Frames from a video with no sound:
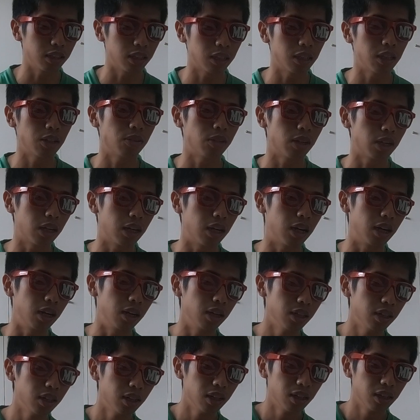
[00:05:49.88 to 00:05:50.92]
出てるから
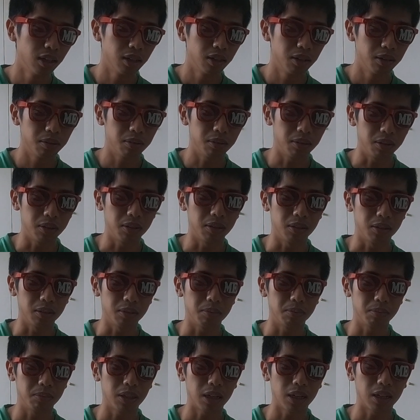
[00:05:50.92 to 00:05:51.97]

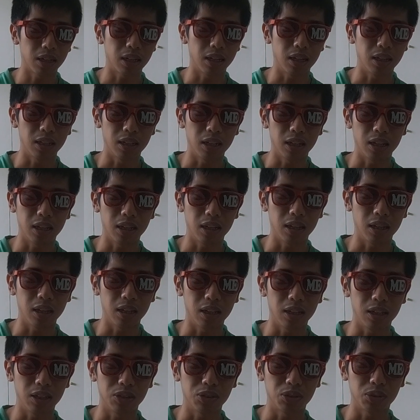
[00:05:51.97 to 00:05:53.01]
うんだから
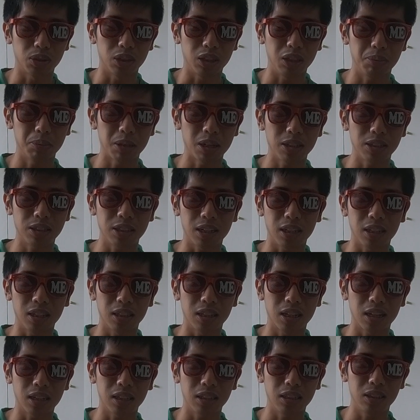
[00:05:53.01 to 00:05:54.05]
ねちょっと今じゃ
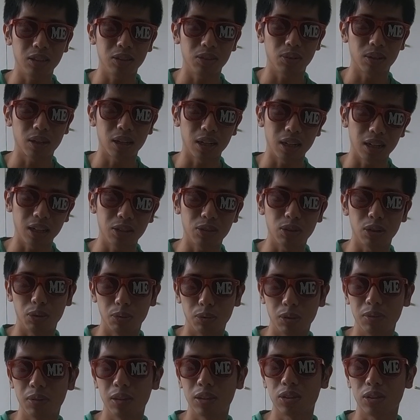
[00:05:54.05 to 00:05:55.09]
ないのかなとは
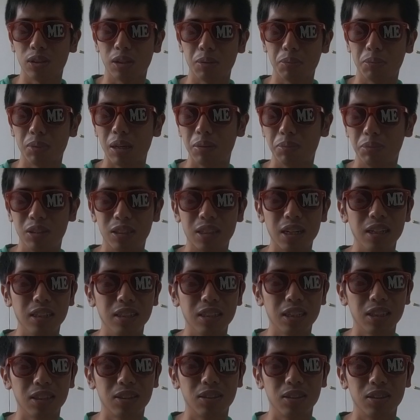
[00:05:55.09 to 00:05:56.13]
思いますよねまあ無観
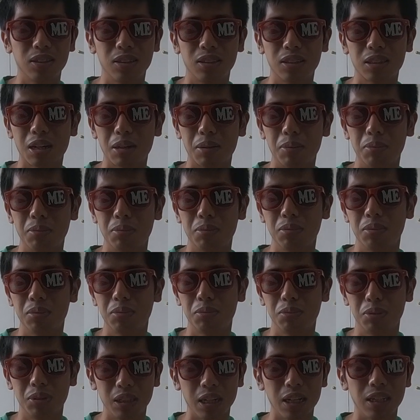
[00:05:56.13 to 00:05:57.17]
客が
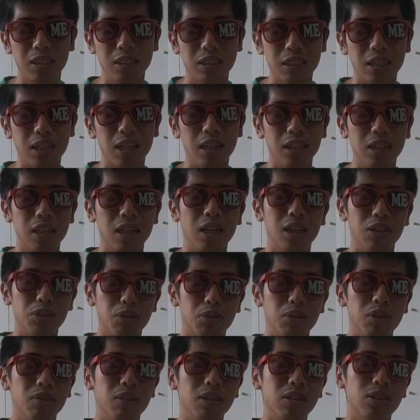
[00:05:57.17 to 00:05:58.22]
無難じゃないかなと
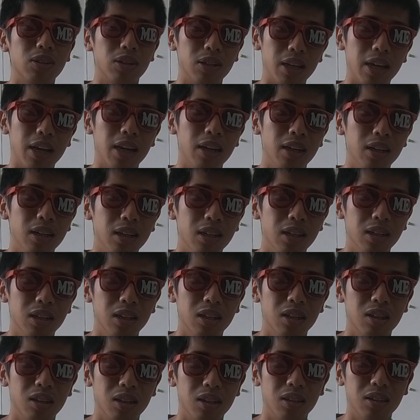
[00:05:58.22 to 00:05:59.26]
思いますよね
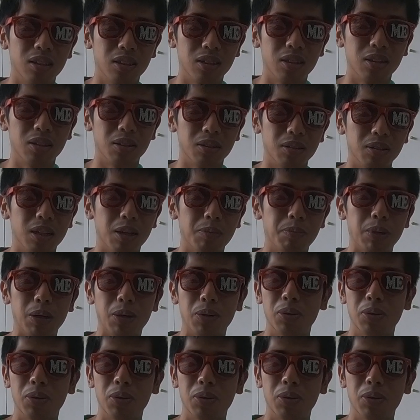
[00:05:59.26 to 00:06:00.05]
うんやっぱ